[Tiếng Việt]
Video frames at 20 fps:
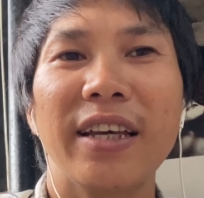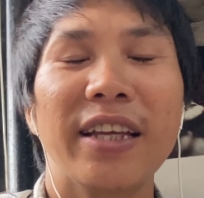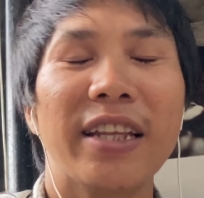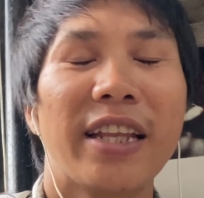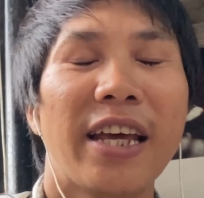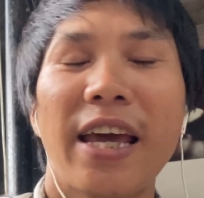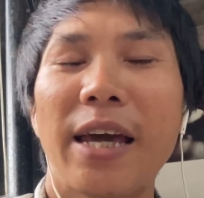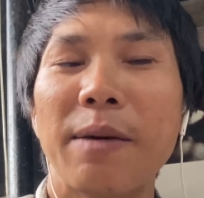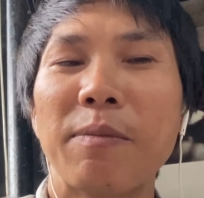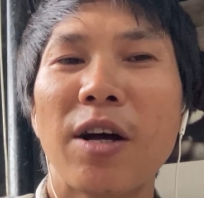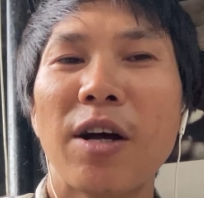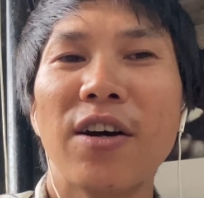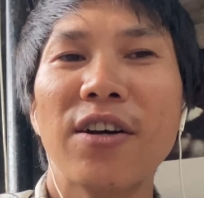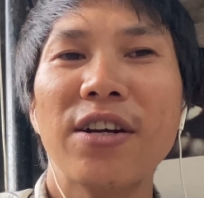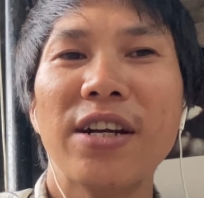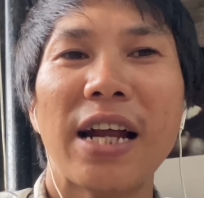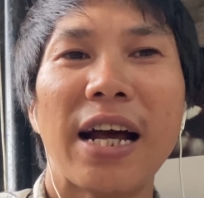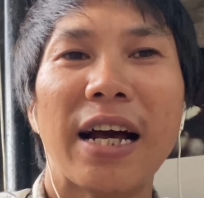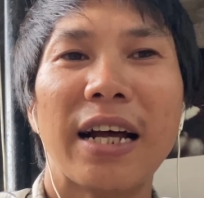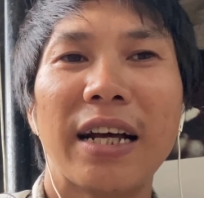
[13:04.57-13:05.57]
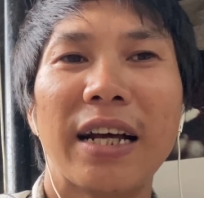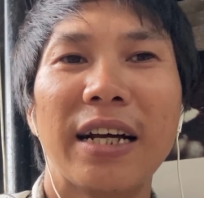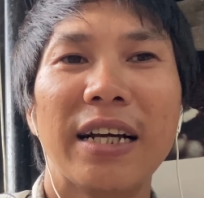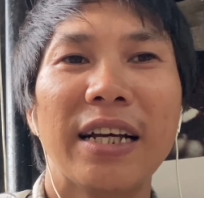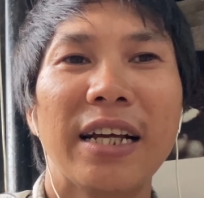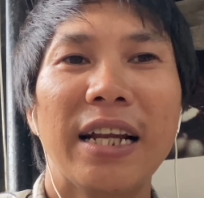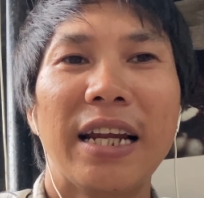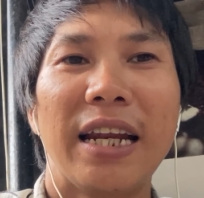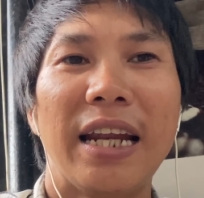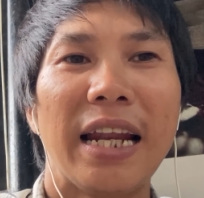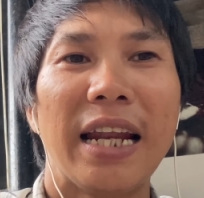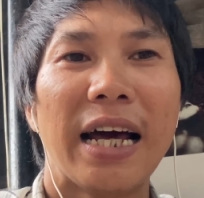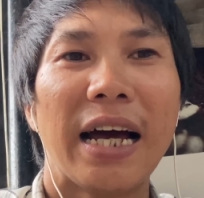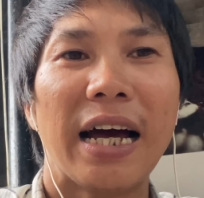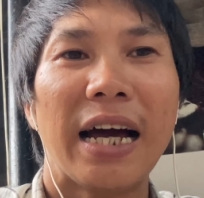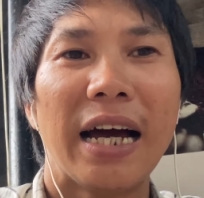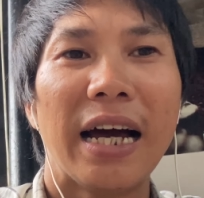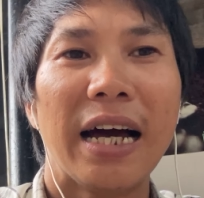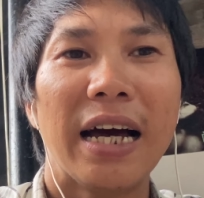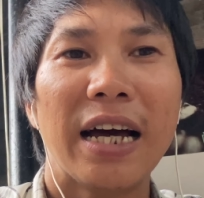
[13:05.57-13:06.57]
thì em nói rằng
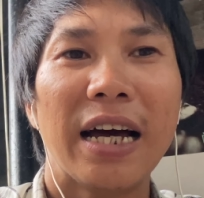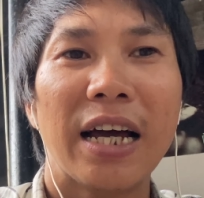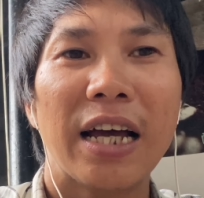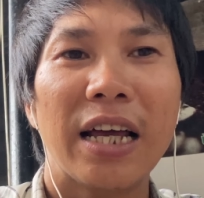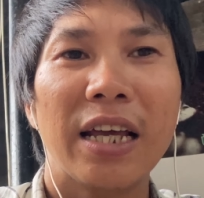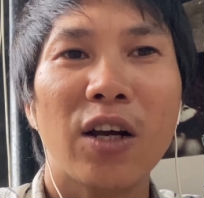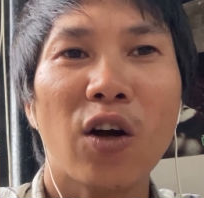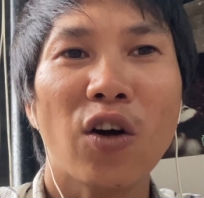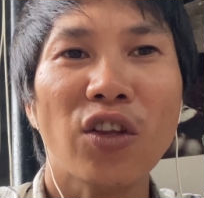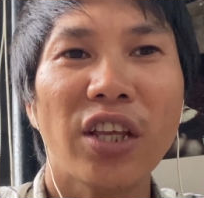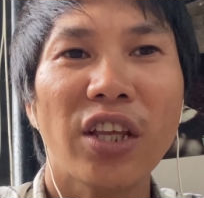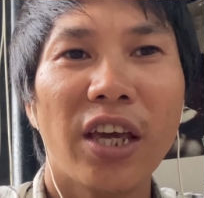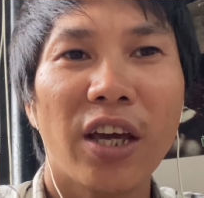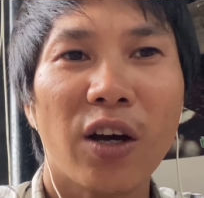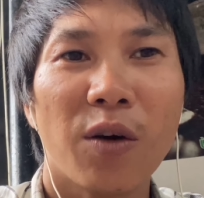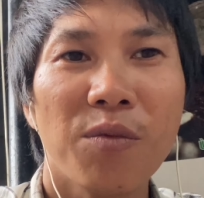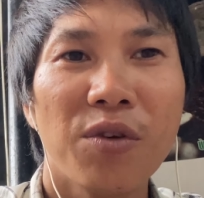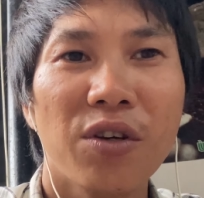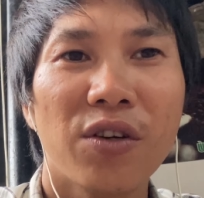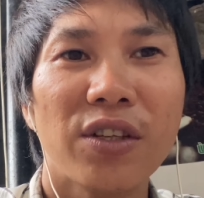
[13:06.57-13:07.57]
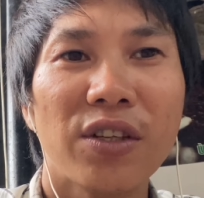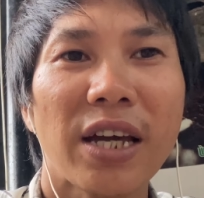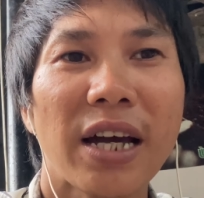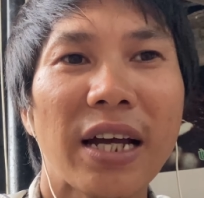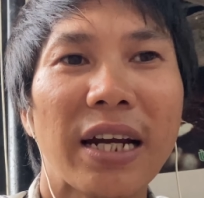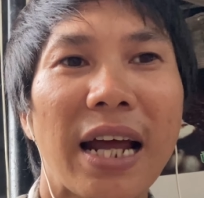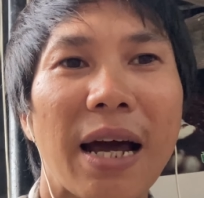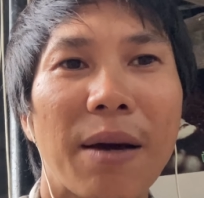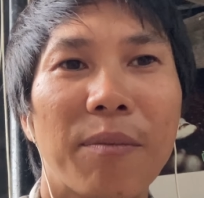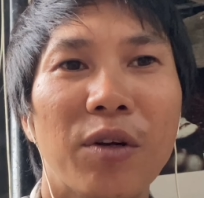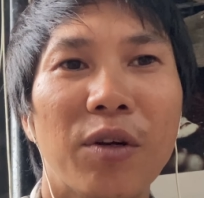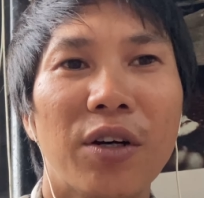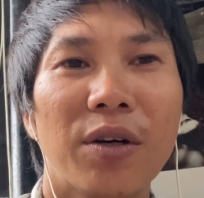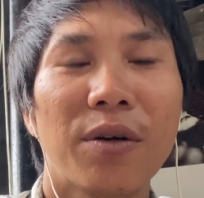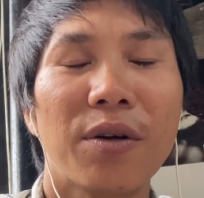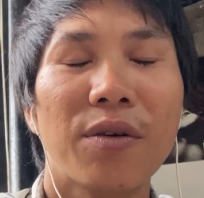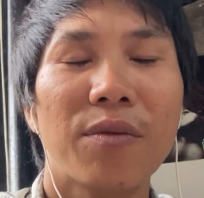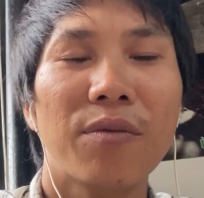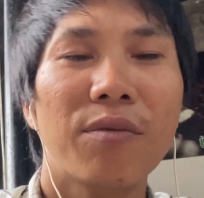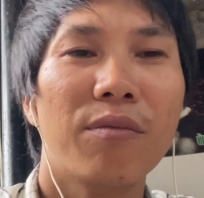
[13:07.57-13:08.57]
là có tiền cũng chưa chắc làm được
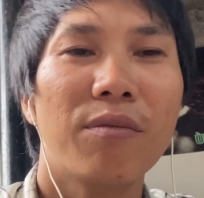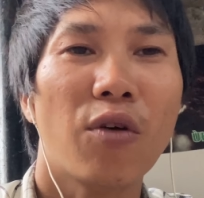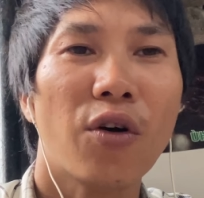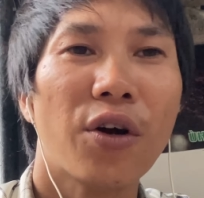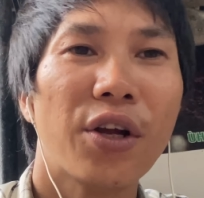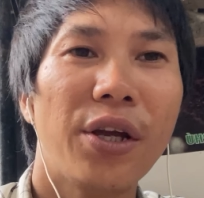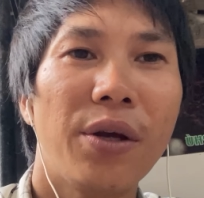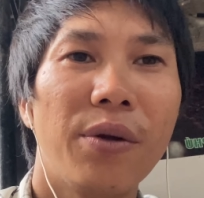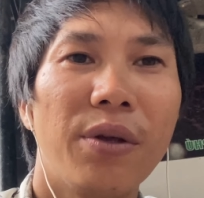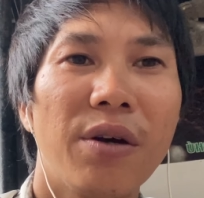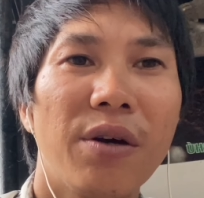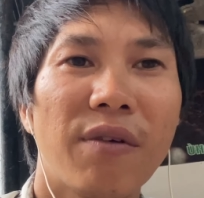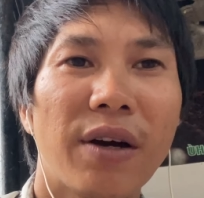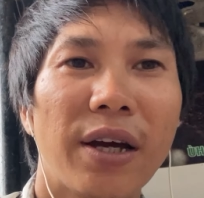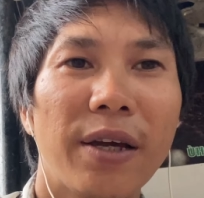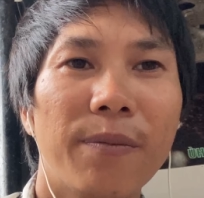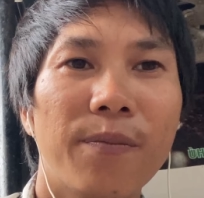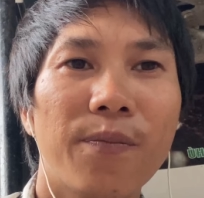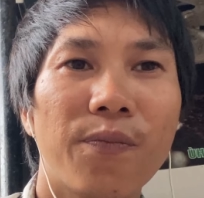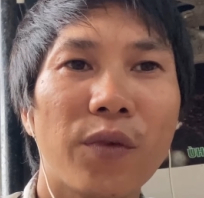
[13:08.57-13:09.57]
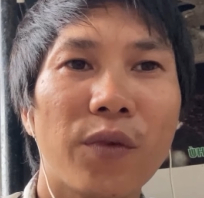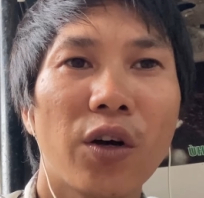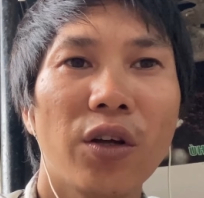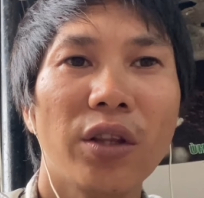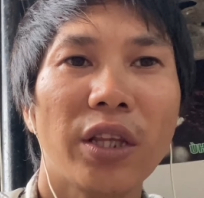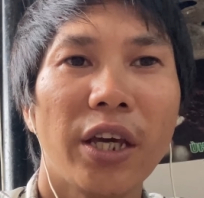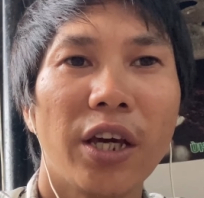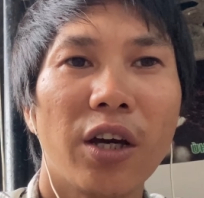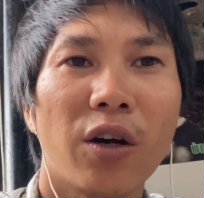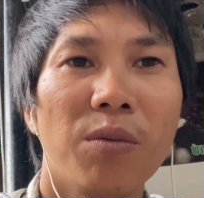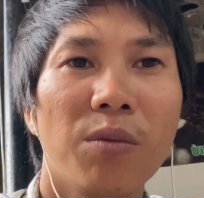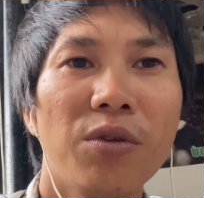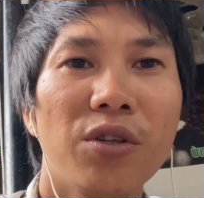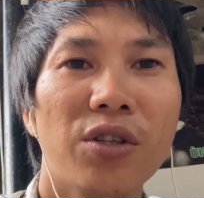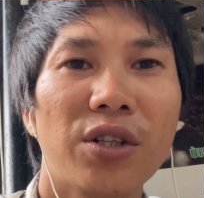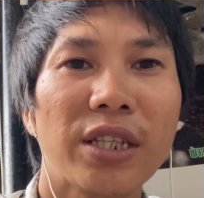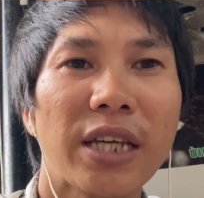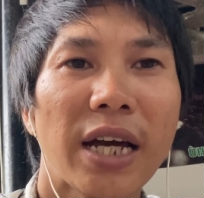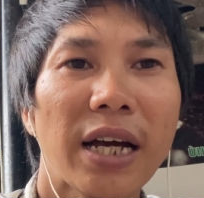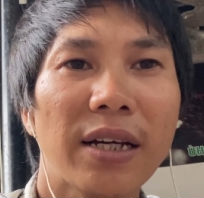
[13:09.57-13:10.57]
một cái điều như vậy có tiền cũng
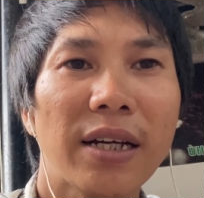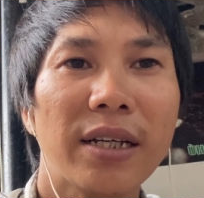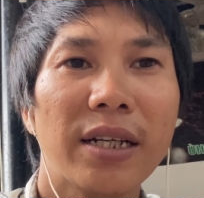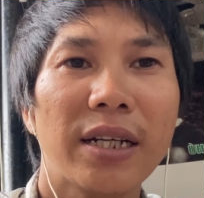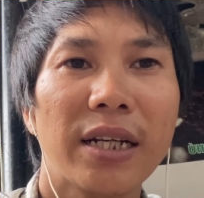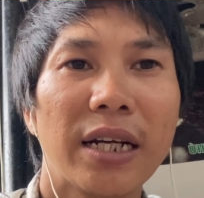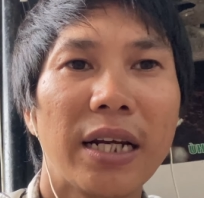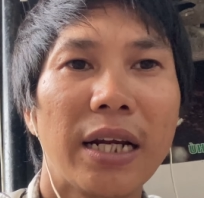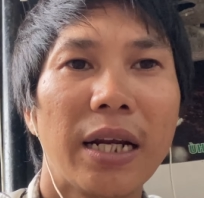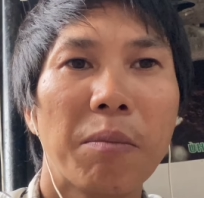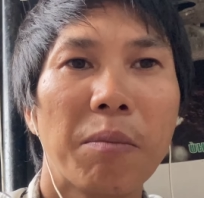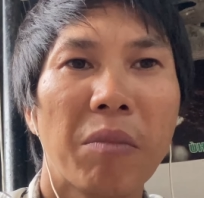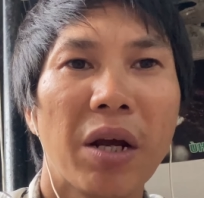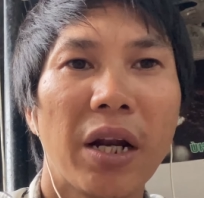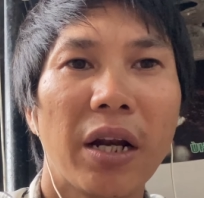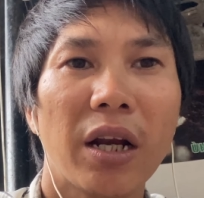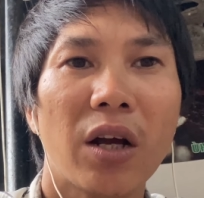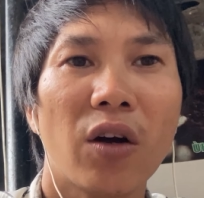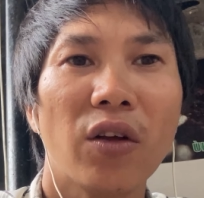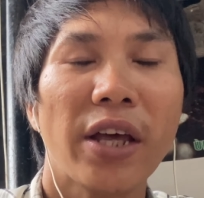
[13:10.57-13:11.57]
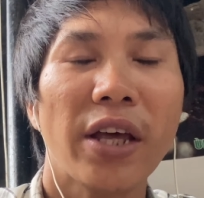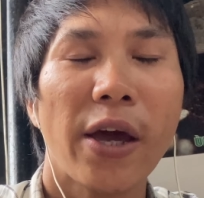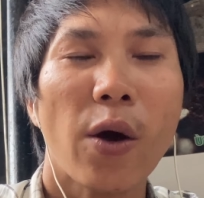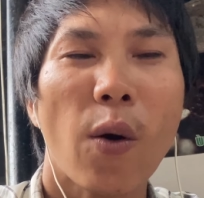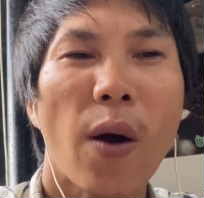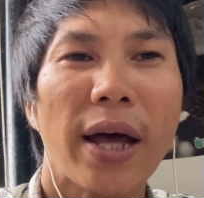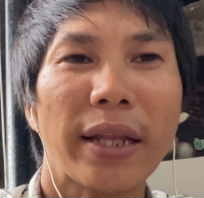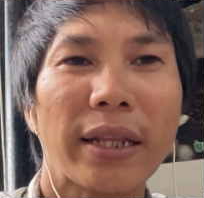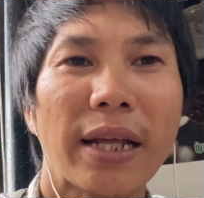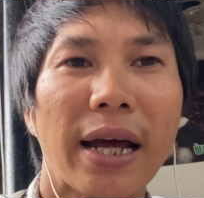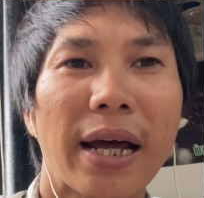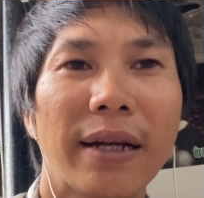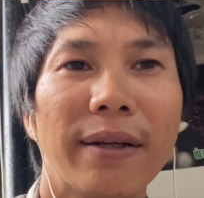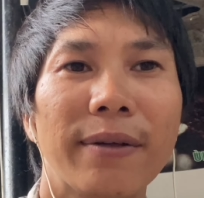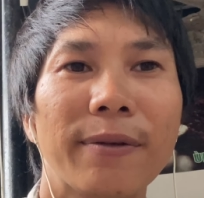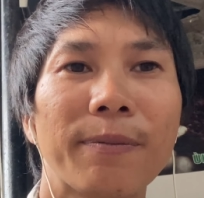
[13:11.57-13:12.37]
chưa chắc mình có thể hoàn thành